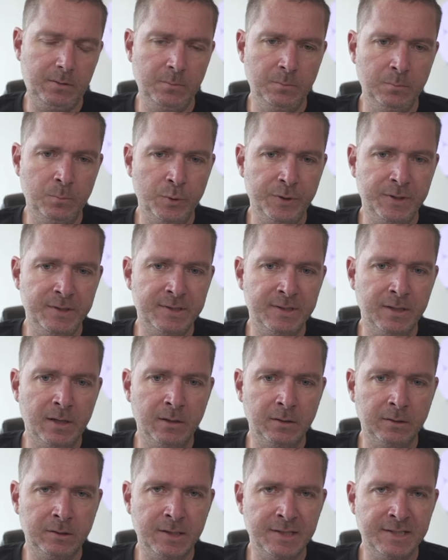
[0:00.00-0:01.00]
muss ich
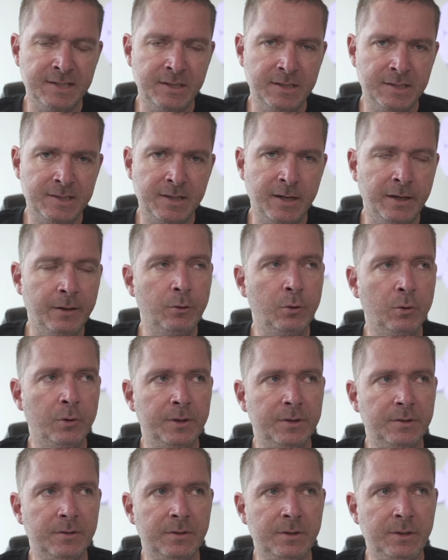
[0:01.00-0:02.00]
sagen, da sind jetzt keine
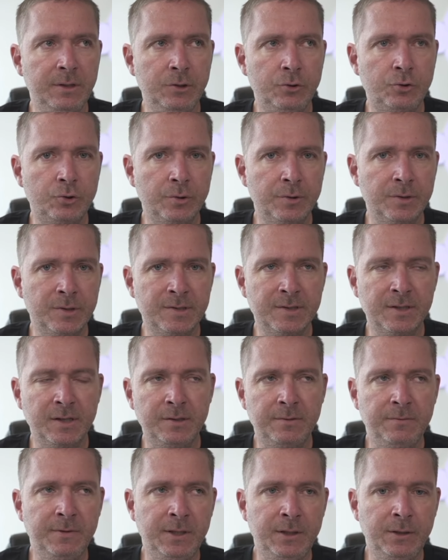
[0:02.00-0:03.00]
Leute, die schon
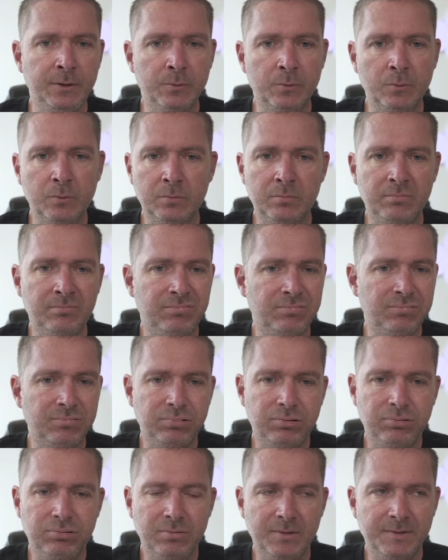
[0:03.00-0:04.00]
seit Video,
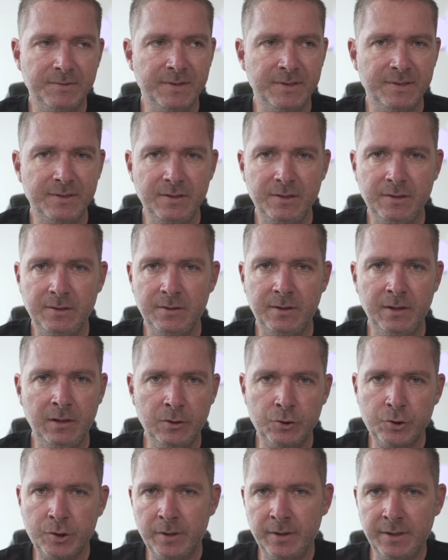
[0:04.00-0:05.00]
was weiß ich, Killer
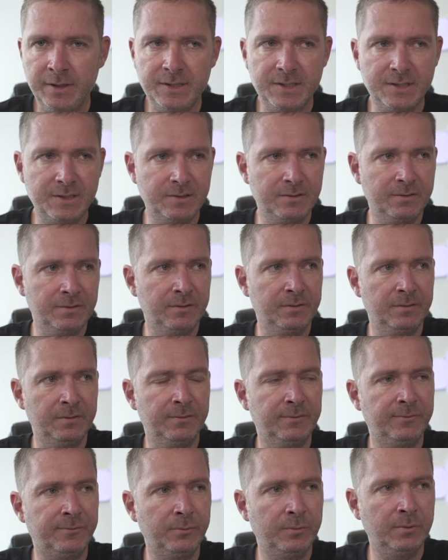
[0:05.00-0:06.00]
Shikes äh,
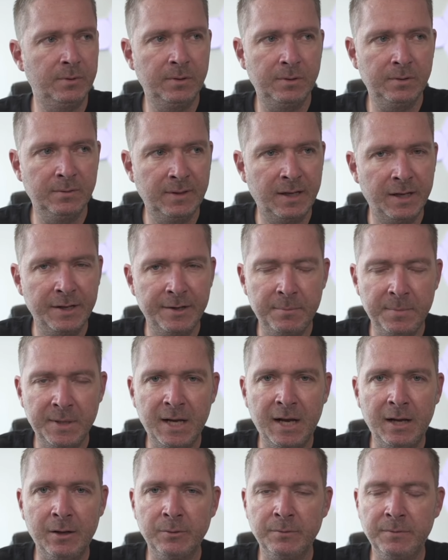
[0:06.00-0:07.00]
vor einem
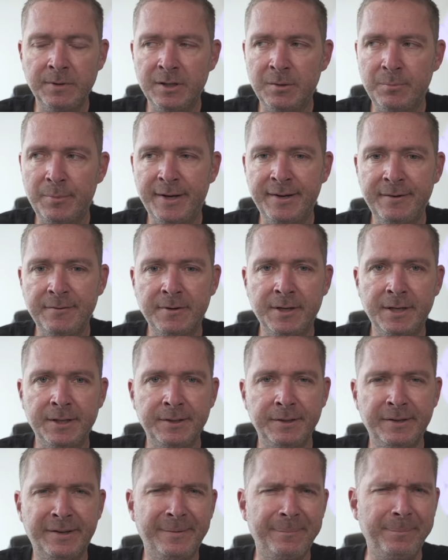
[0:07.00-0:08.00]
Jahr irgendwie dabei waren,
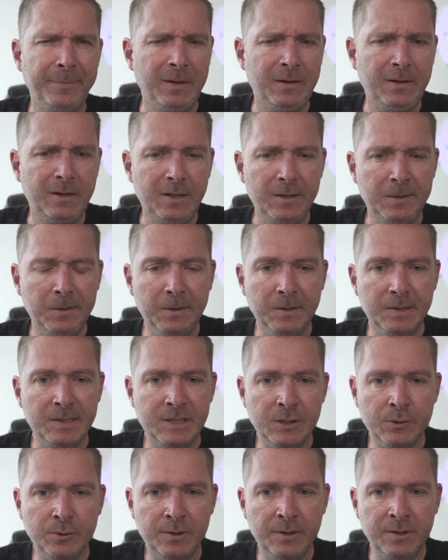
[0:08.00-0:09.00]
ja.
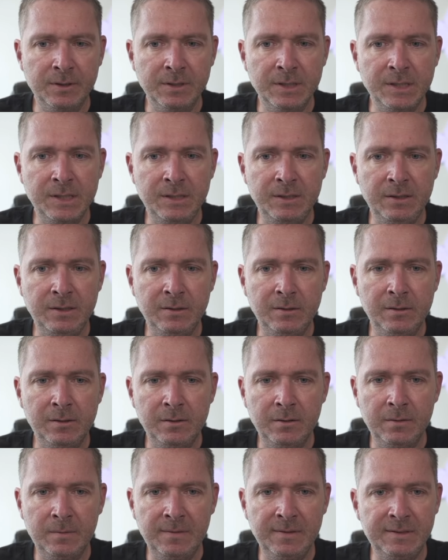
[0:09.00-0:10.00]
Sondern die,
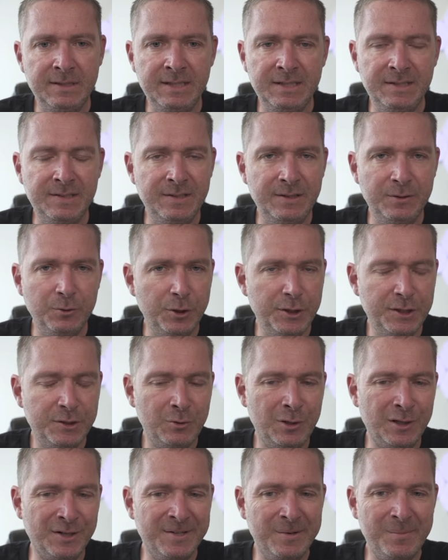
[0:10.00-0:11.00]
äh, die sind noch nicht so
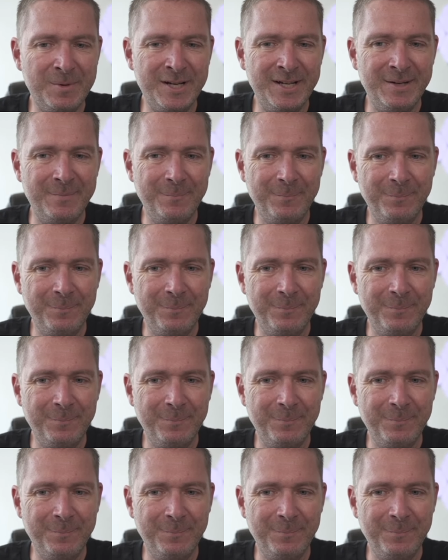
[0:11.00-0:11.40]
lang dabei.